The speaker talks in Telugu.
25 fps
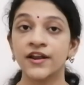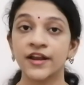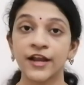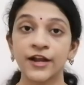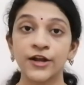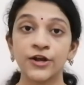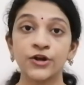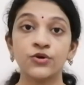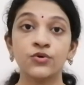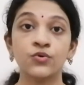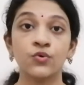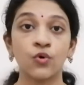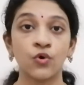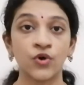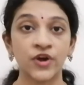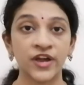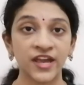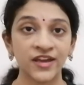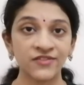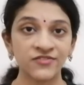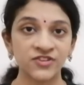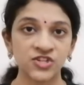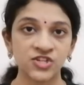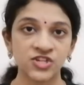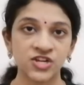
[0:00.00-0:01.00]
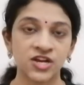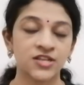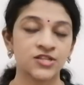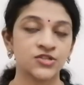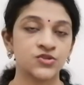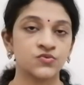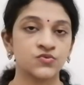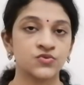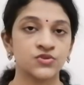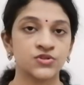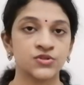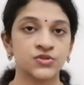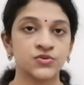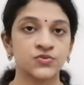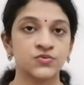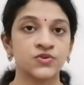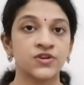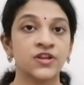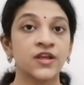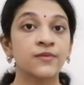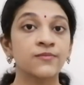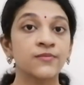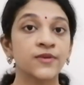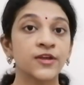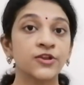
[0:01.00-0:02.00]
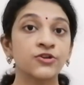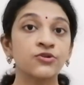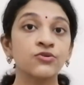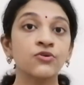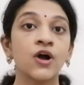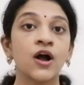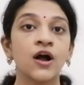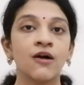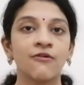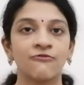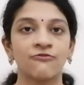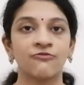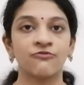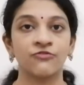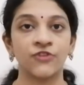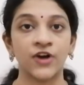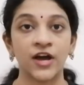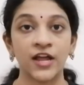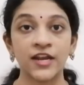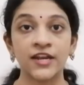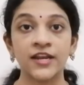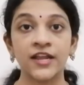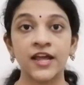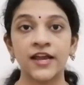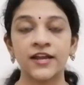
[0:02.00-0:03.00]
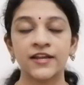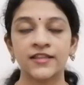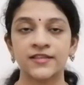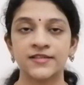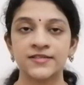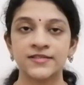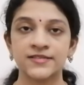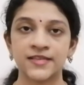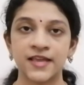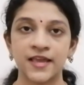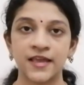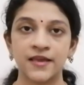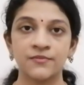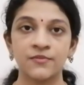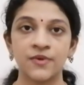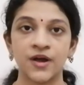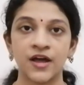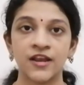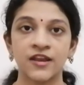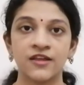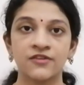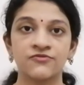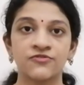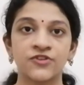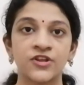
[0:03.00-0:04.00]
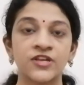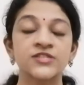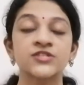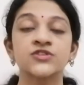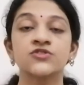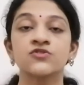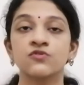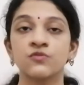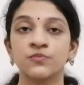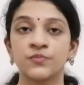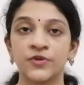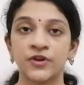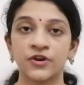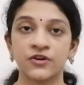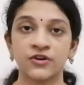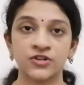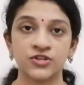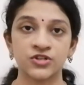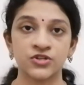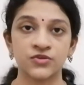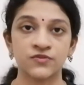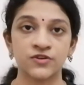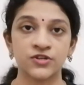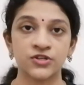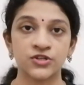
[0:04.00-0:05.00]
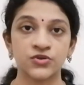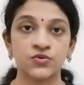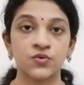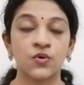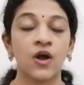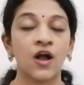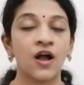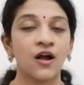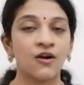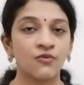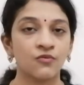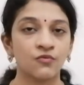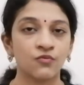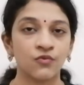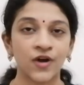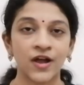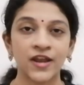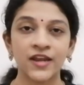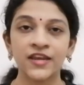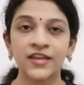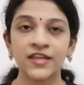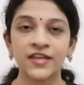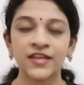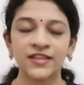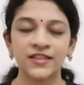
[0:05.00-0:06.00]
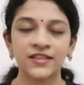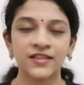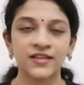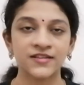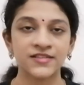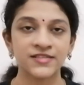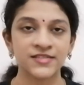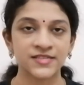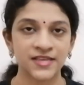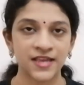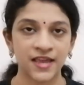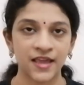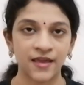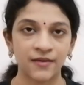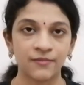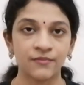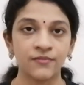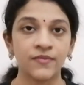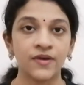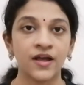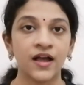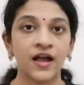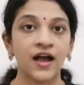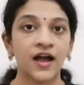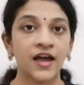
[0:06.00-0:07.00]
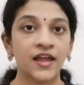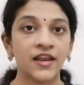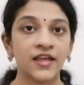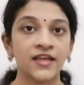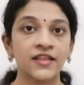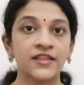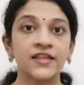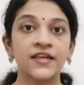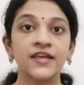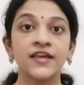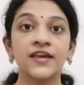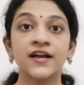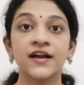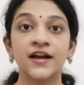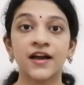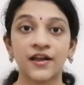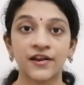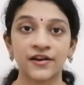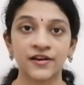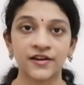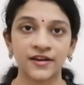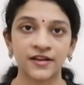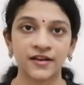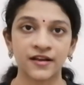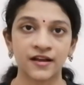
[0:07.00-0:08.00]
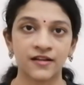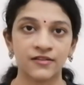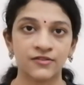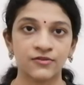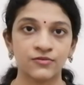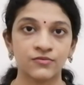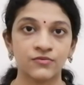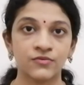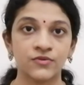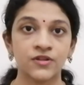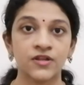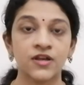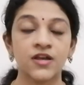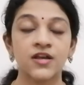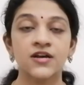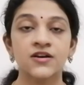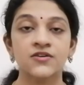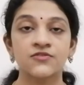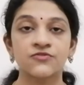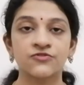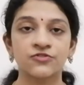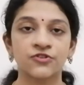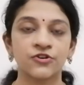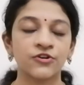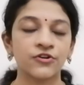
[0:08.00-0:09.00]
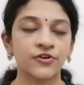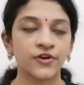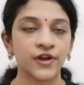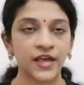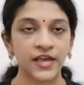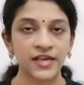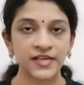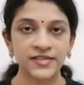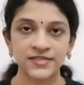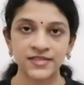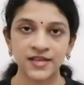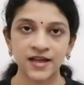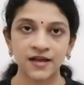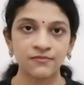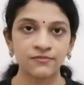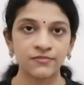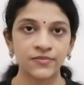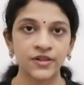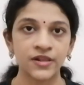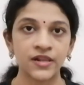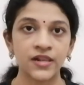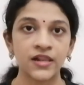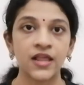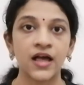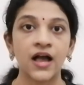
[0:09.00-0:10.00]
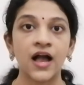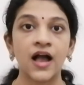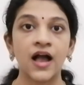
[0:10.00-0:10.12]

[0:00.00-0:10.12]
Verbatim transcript: రెండు ఒకే విషయాన్ని సూచిస్తుంటే మీరు వన్ అండ్ ద సేమ్ అనే ఫ్రేజ్ను ఉపయోగించవచ్చు వన్ ఇన్ ద సేమ్ అనేది కరెక్ట్ కాదు ఫర్ ఎగ్జాంపుల్